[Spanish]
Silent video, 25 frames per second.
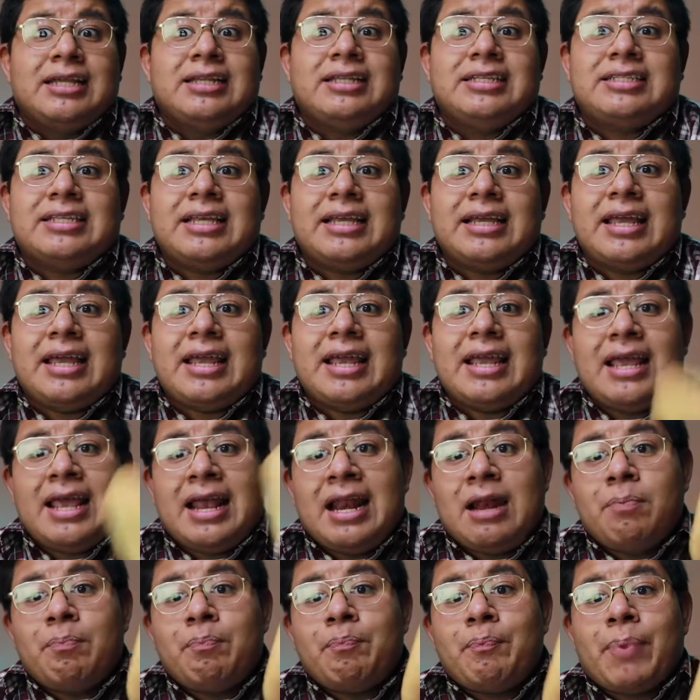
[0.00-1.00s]
Dice
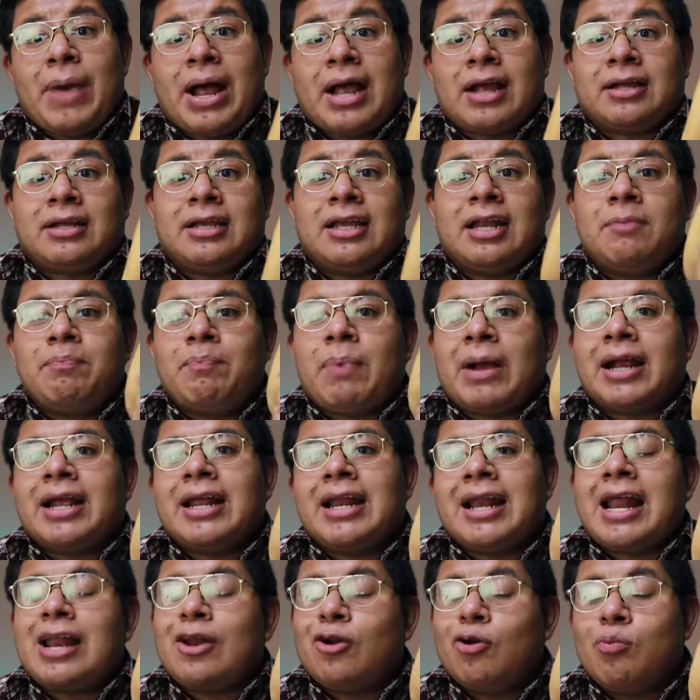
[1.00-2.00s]
el pan, el pan
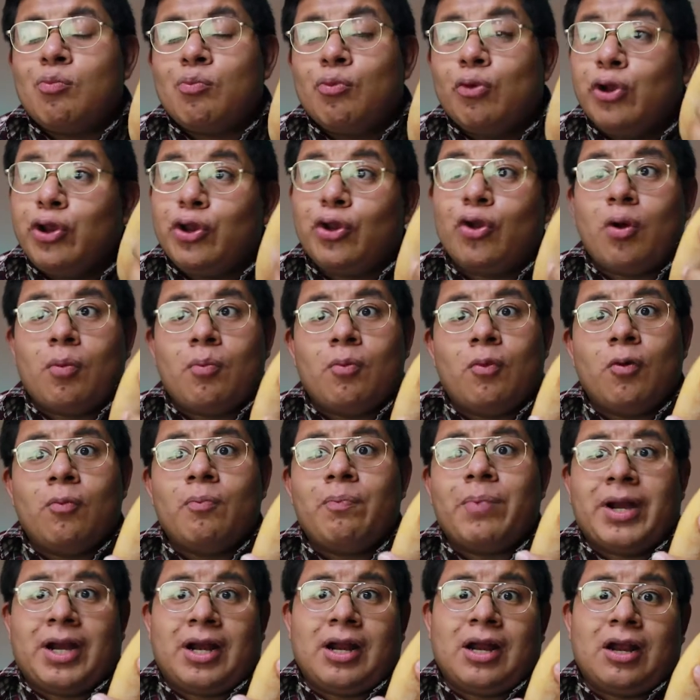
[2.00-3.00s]
era algo muy común
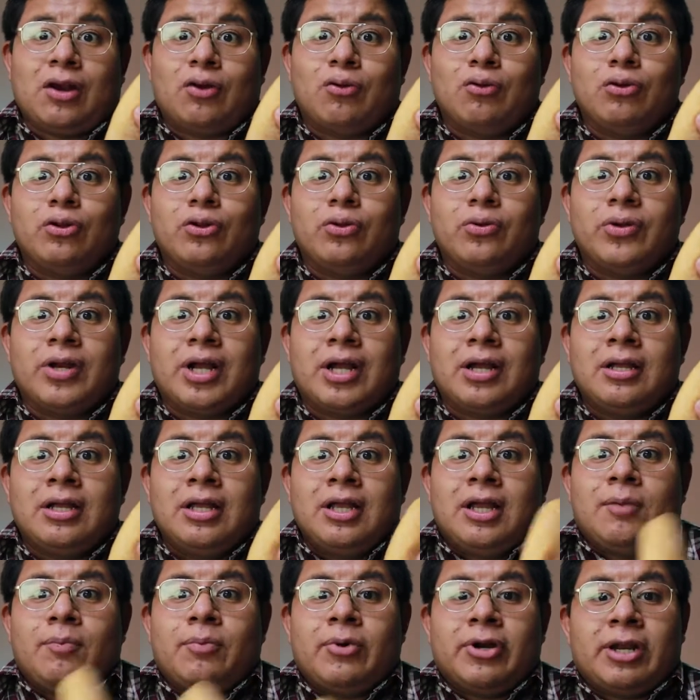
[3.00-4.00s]
para la cultura,
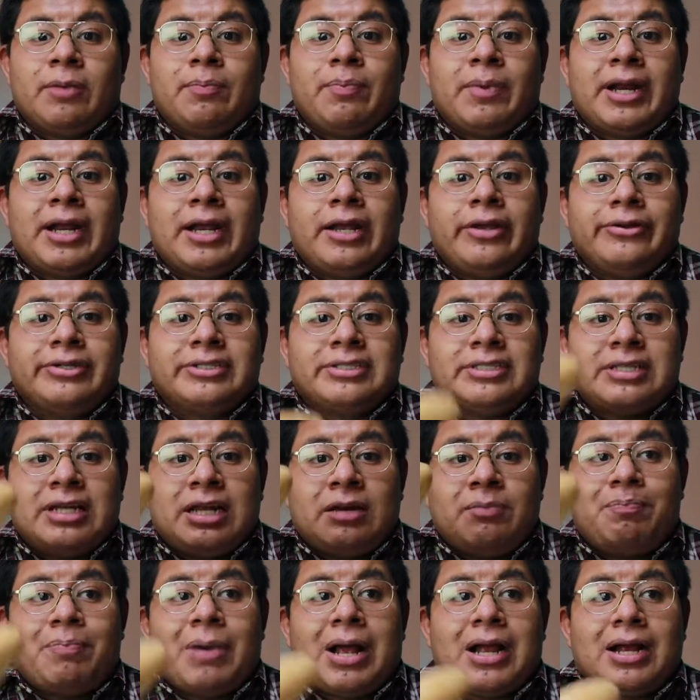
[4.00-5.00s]
porque para ellos
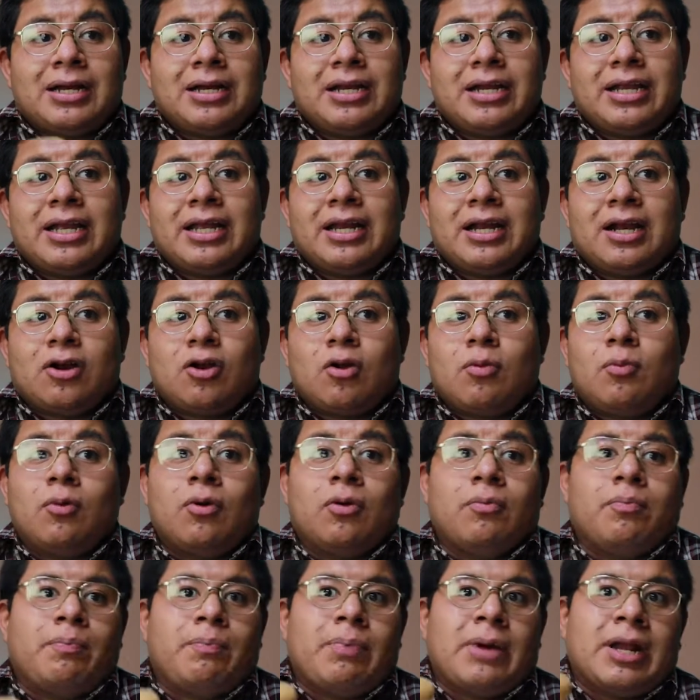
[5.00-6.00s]
el pan era
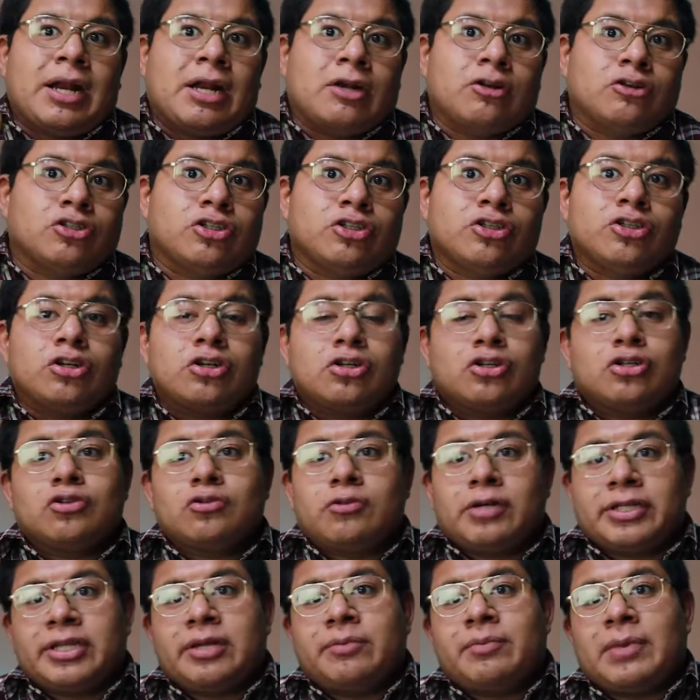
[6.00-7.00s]
como para nosotros los
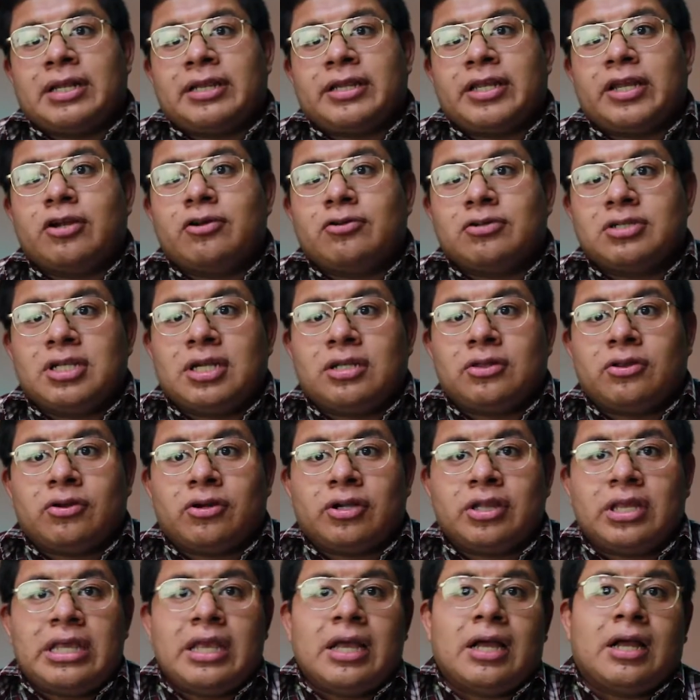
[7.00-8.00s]
guatemaltecos la
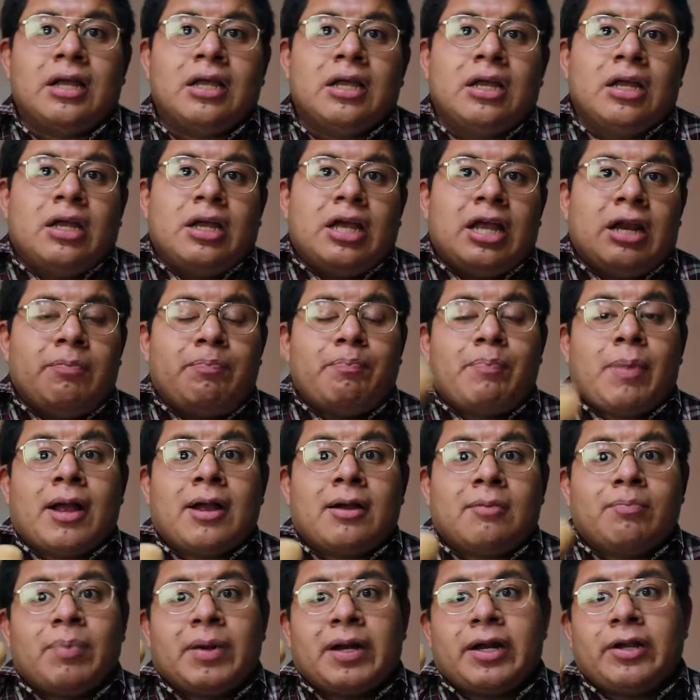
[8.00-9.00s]
tortilla, el
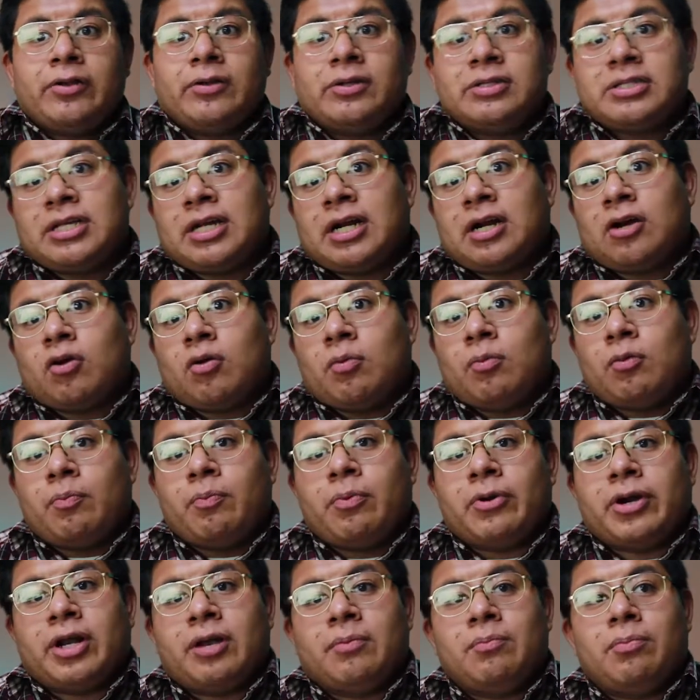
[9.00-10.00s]
pan para ellos era como
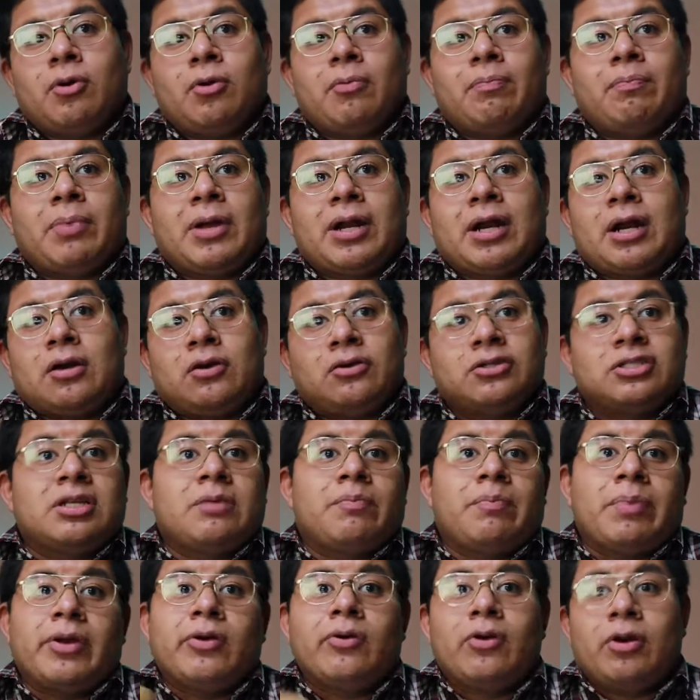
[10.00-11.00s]
por ejemplo para los
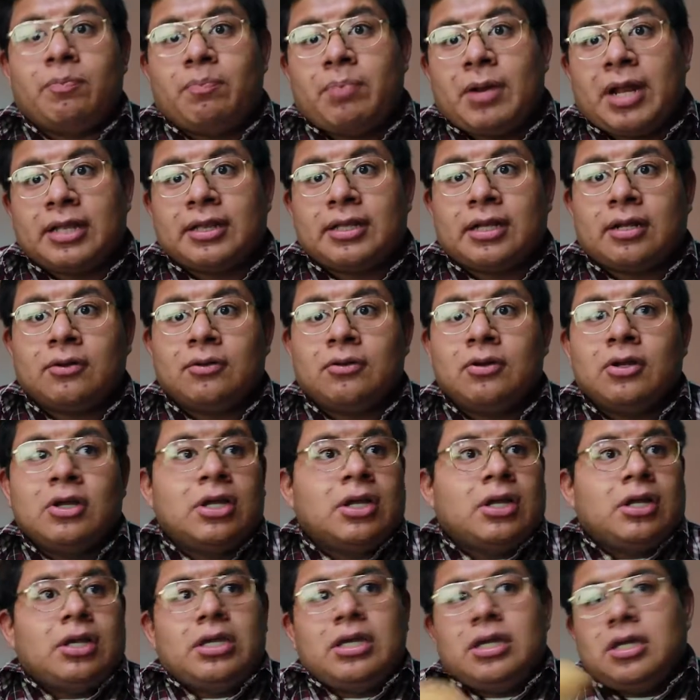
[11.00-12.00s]
de Perú el plátano
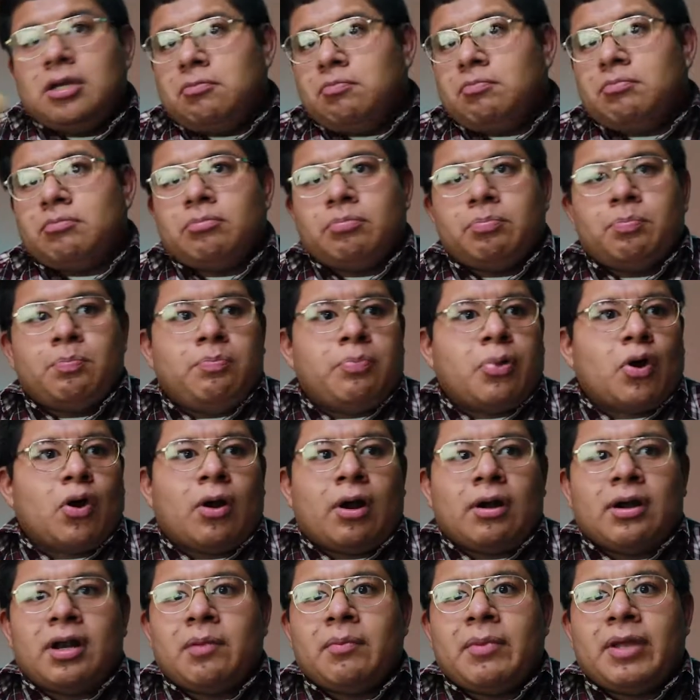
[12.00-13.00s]
y
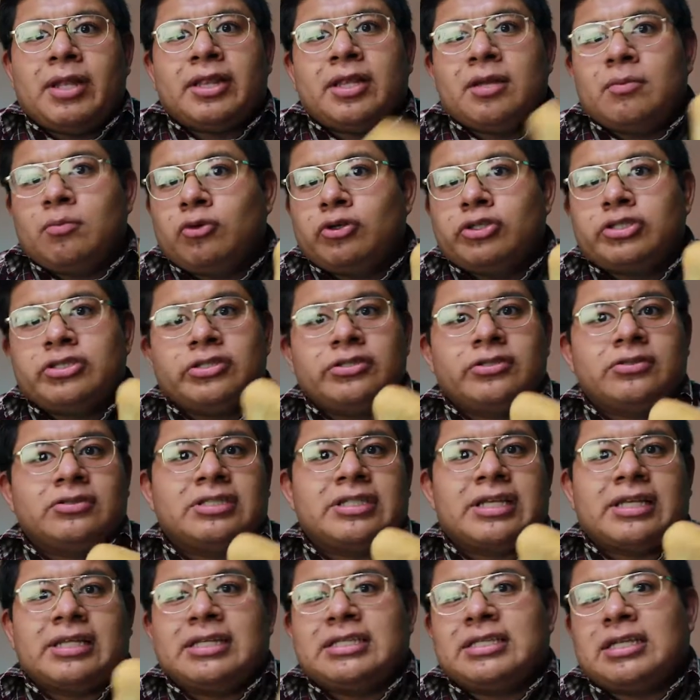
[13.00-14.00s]
probablemente muchos de
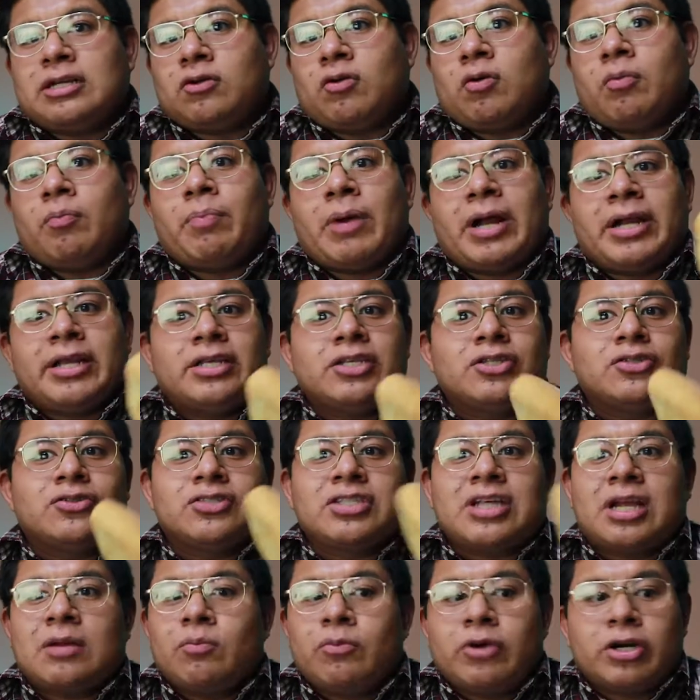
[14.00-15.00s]
ustedes acompañen
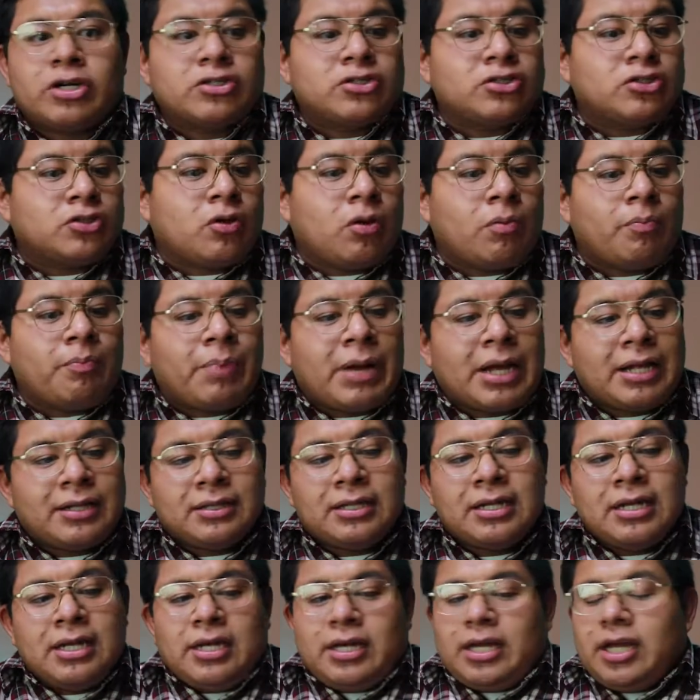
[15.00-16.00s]
sus almuerzos con pan.
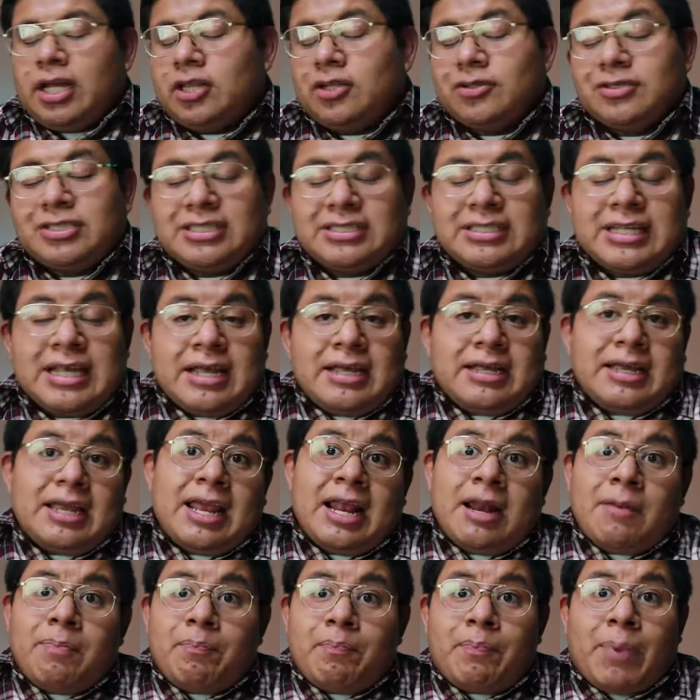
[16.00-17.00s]
Entonces
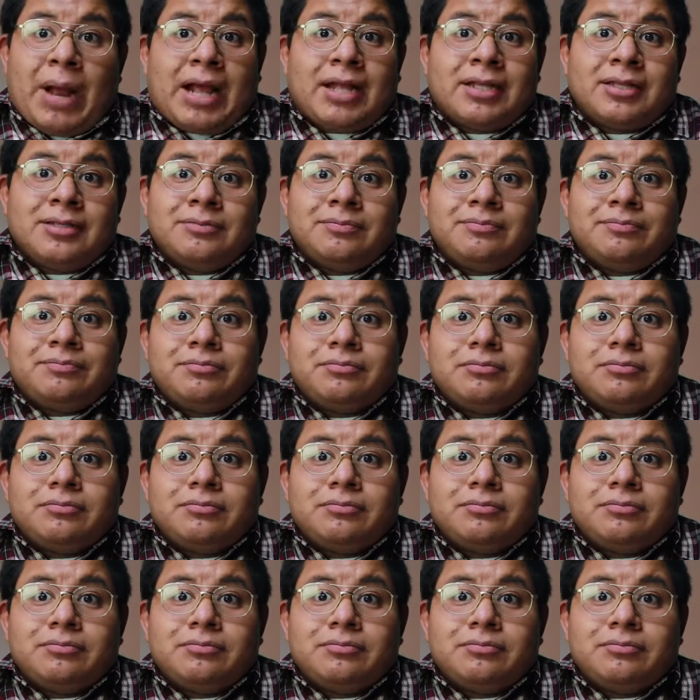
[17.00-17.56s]
el pan